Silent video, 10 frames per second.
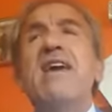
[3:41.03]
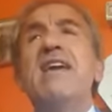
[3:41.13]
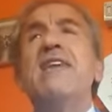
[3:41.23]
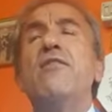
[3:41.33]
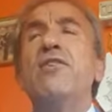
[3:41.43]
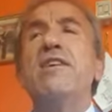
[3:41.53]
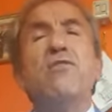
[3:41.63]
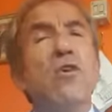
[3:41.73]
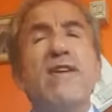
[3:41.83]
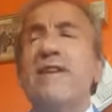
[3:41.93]
in ogni
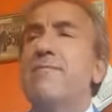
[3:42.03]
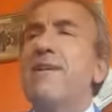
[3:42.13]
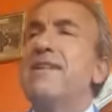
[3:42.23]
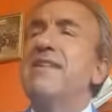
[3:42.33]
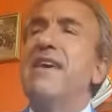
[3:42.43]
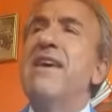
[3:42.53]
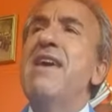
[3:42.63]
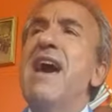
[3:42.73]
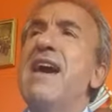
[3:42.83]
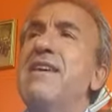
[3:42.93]
dove
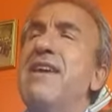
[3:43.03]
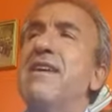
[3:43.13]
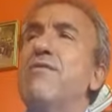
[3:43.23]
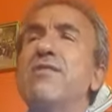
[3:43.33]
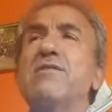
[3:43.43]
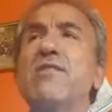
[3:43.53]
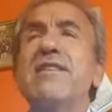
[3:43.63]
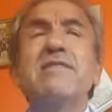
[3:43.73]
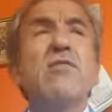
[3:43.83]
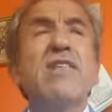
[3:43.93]
ribadite anche in questo
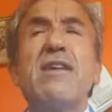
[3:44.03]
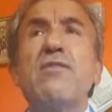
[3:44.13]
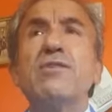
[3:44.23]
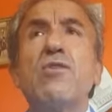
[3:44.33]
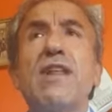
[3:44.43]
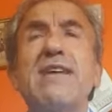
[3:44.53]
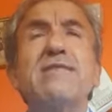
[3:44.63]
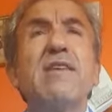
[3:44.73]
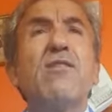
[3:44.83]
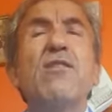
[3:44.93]
inizio d'anno
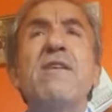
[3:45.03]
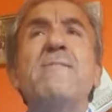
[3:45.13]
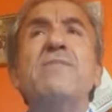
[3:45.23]
scolastico.